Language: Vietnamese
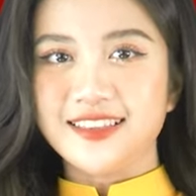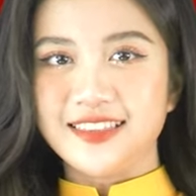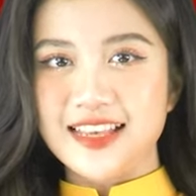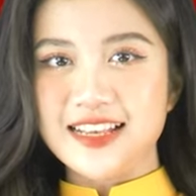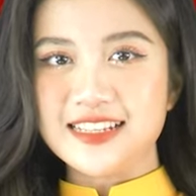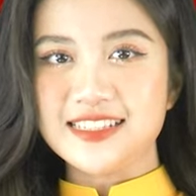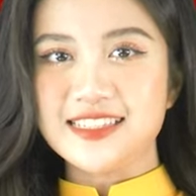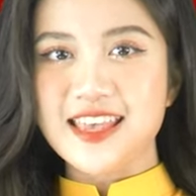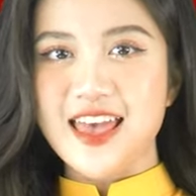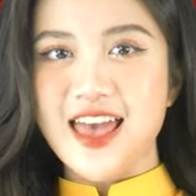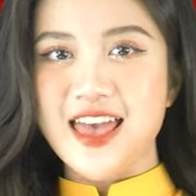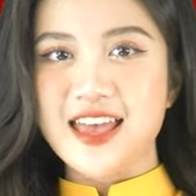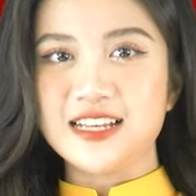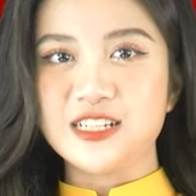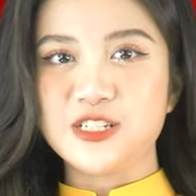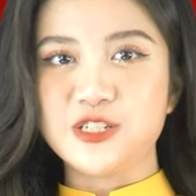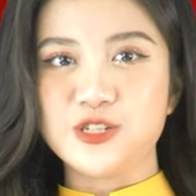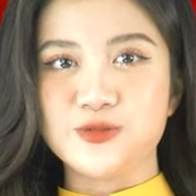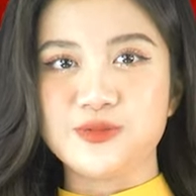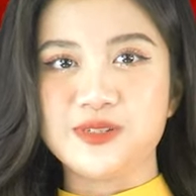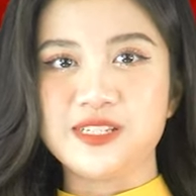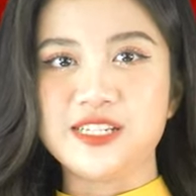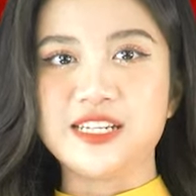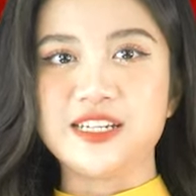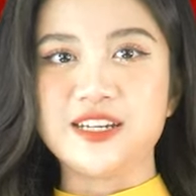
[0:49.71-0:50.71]
TCA
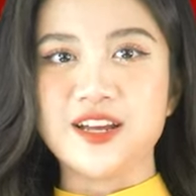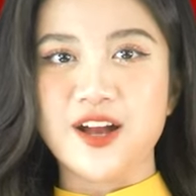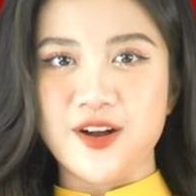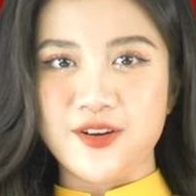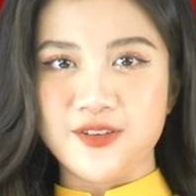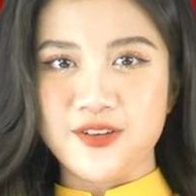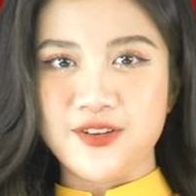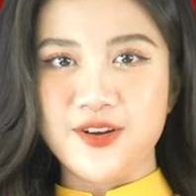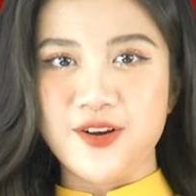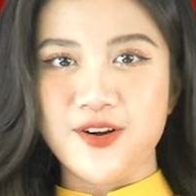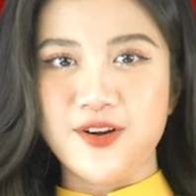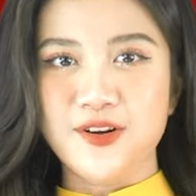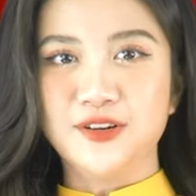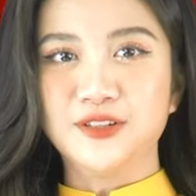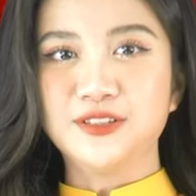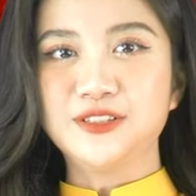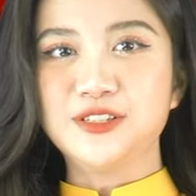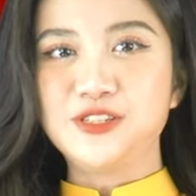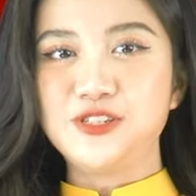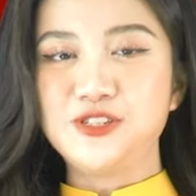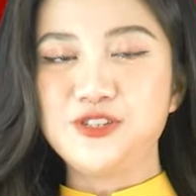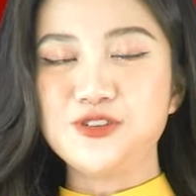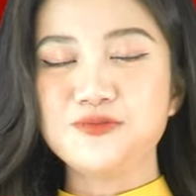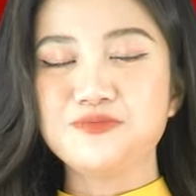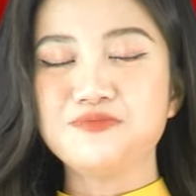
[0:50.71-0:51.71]
Trung trình Audio
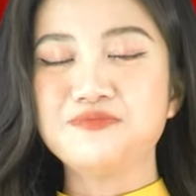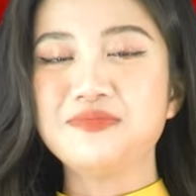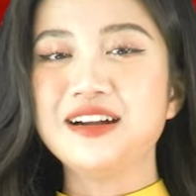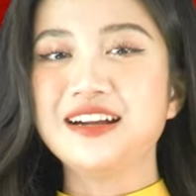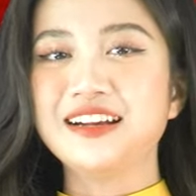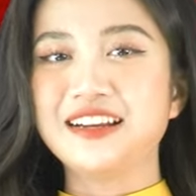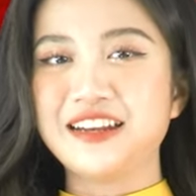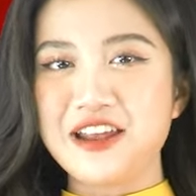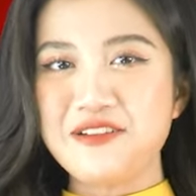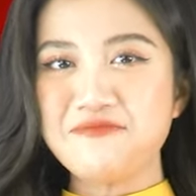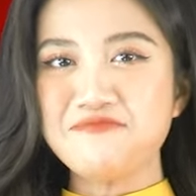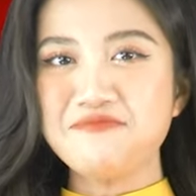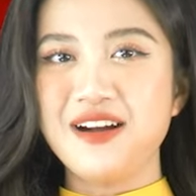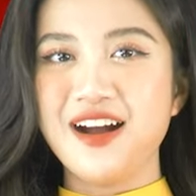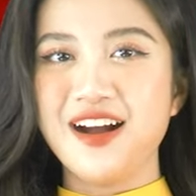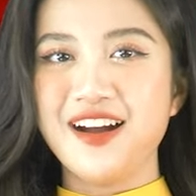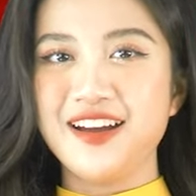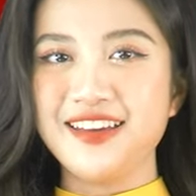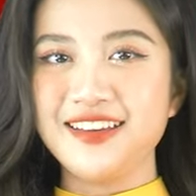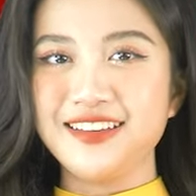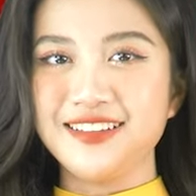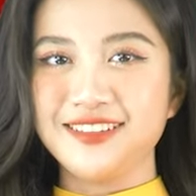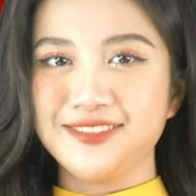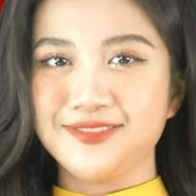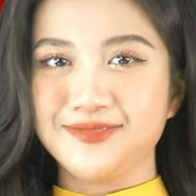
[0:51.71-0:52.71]
chúc mừng năm
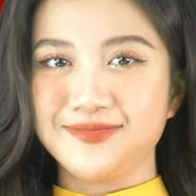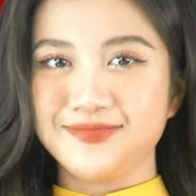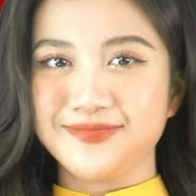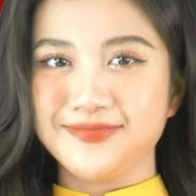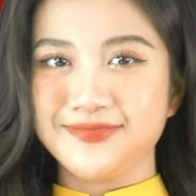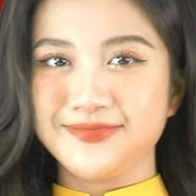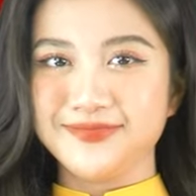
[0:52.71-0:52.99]
mới!